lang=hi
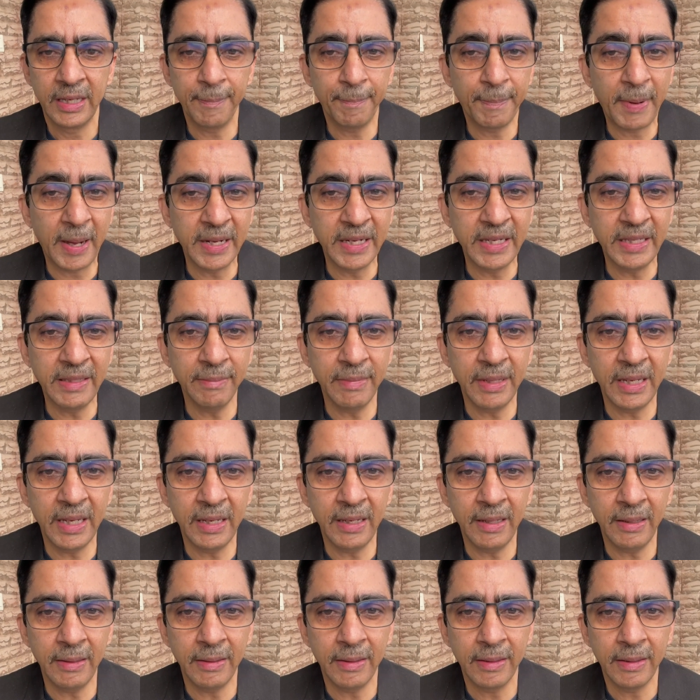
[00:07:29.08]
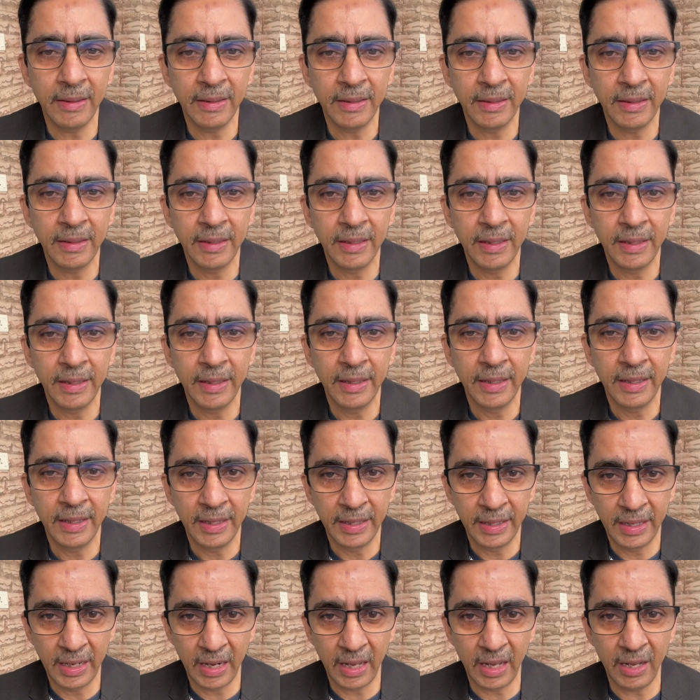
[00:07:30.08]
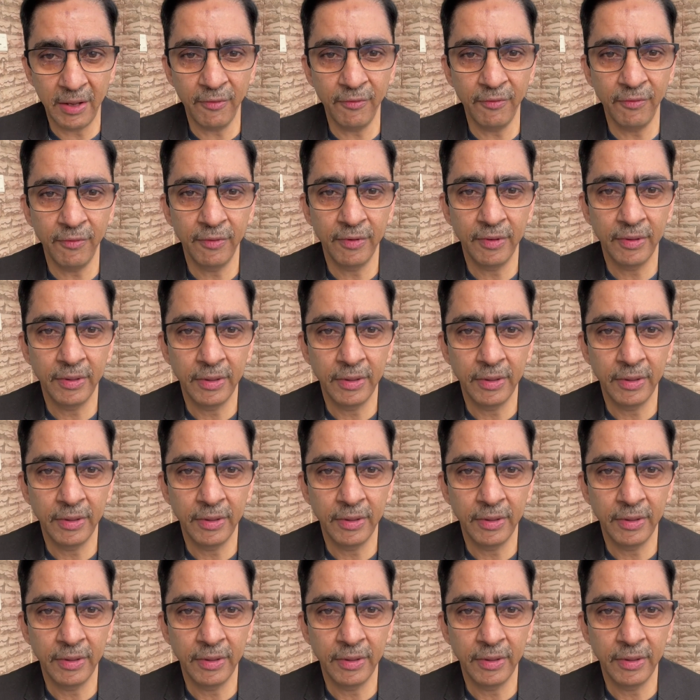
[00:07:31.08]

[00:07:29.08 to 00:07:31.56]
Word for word: ये पानी में नाव